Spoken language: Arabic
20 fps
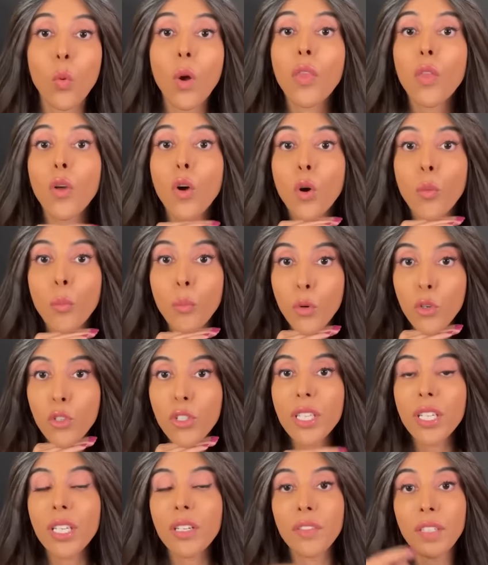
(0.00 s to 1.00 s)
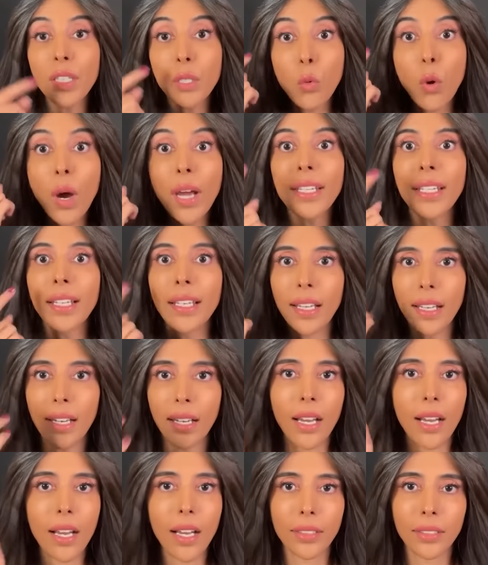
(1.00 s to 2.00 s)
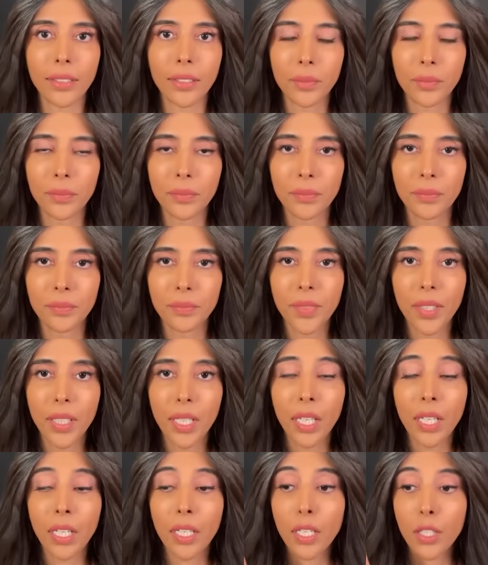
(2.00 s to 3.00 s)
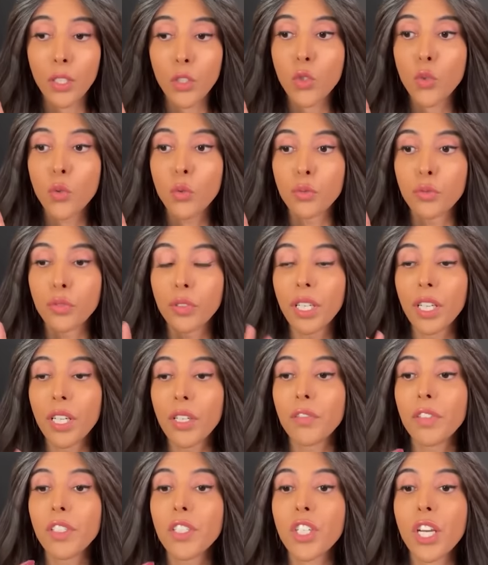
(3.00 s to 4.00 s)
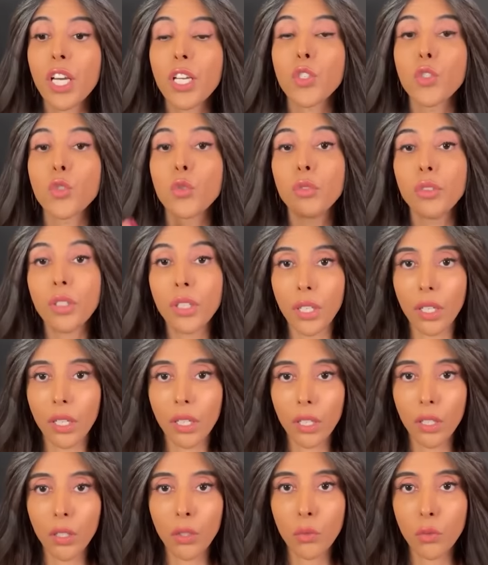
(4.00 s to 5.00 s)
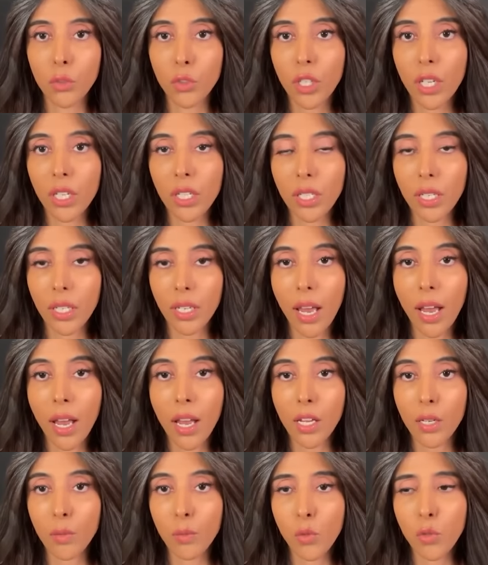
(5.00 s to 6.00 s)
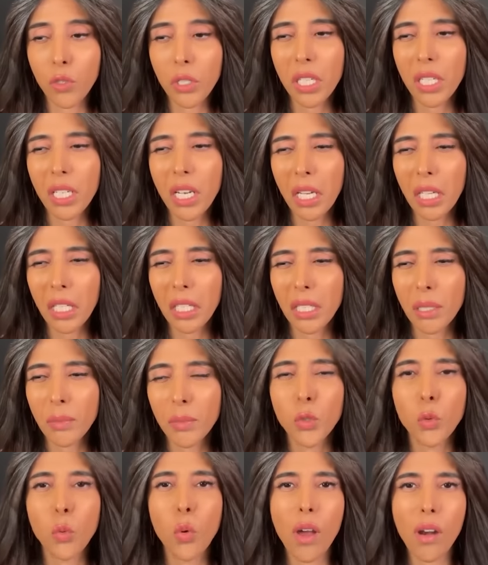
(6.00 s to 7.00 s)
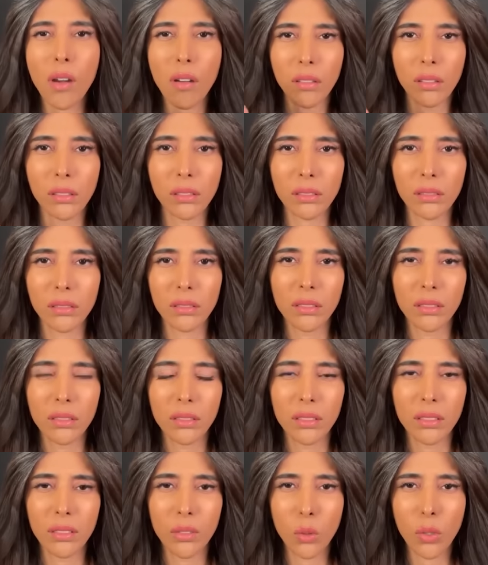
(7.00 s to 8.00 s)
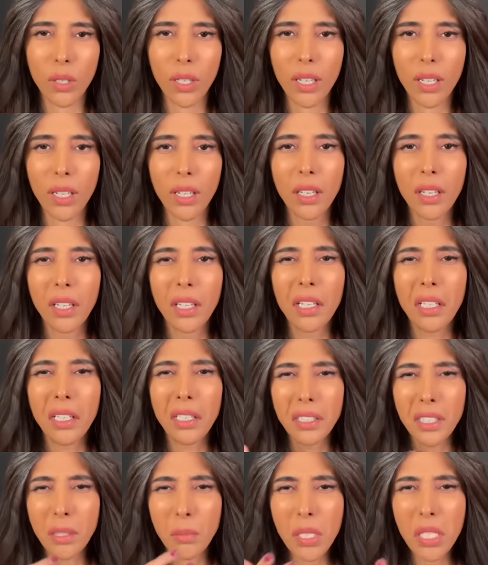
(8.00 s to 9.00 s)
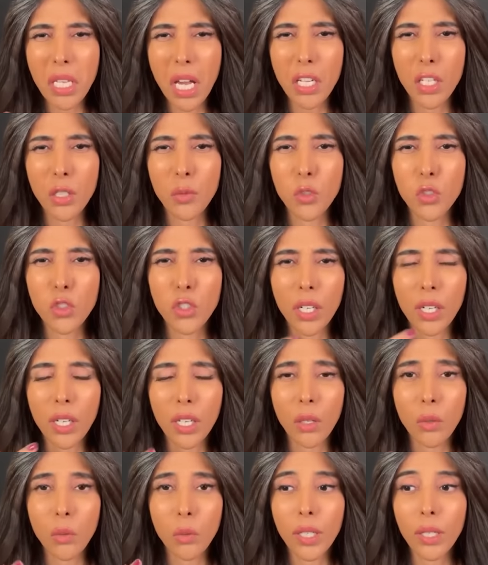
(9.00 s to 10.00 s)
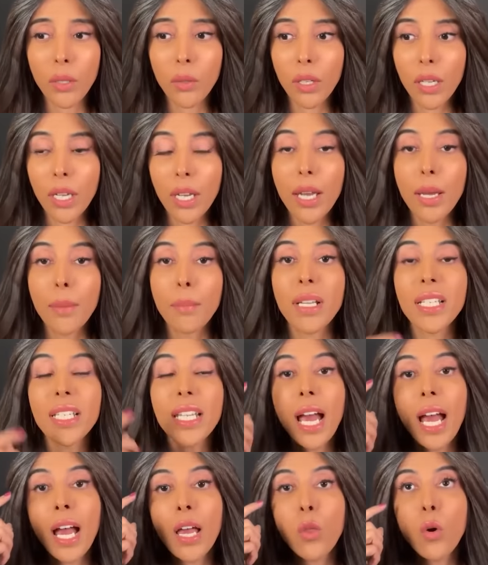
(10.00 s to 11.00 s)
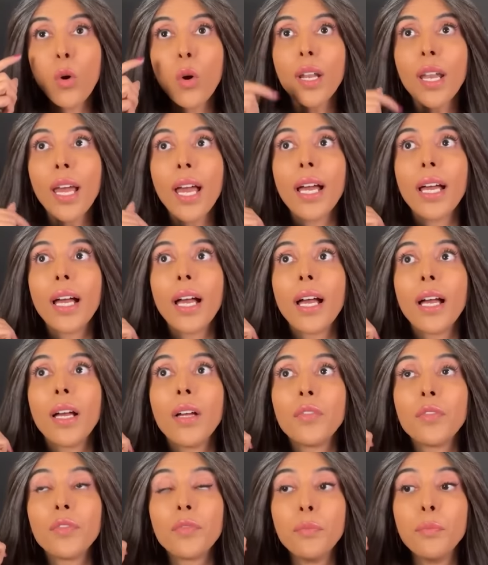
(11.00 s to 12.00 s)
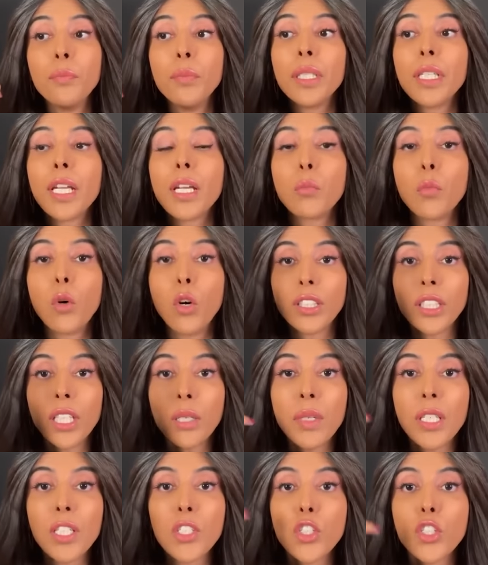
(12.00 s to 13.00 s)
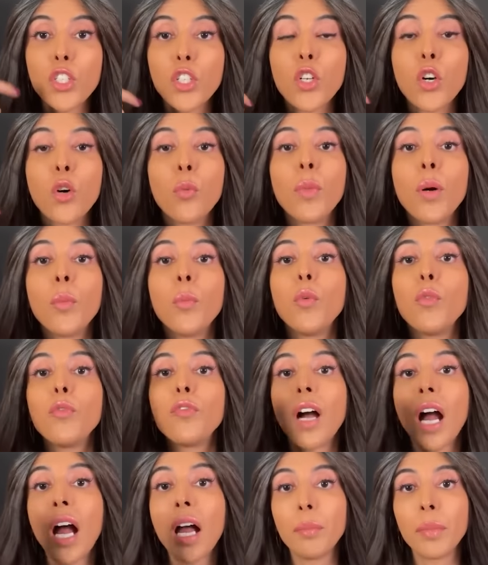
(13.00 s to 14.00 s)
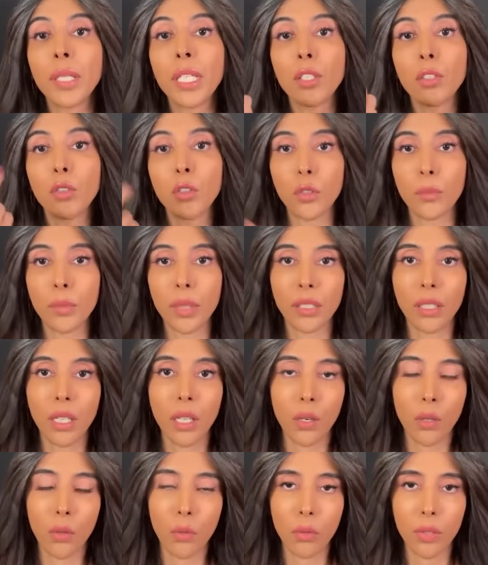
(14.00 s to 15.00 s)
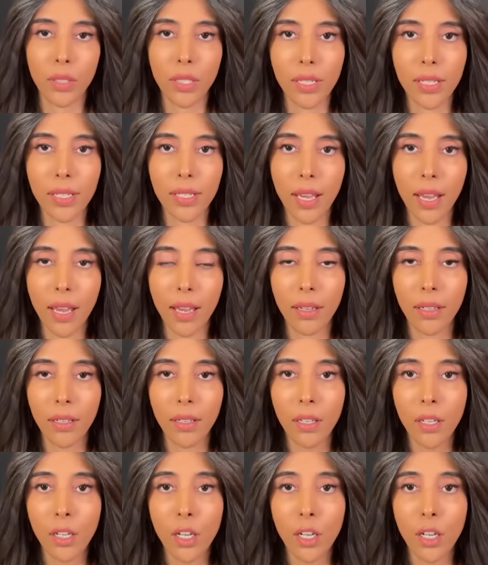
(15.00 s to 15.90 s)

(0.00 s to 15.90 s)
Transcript: وضعهم مزري في وعي العلاقات يعني شوف في شخص يدرك إنه الشخص الآخر مسيء لكنه متورط أوكي عنده مصالح مشتركة وكذا بس هذولا من المحتمل جدا ان هم مو فاهمين انهم يتعرضون للاساءه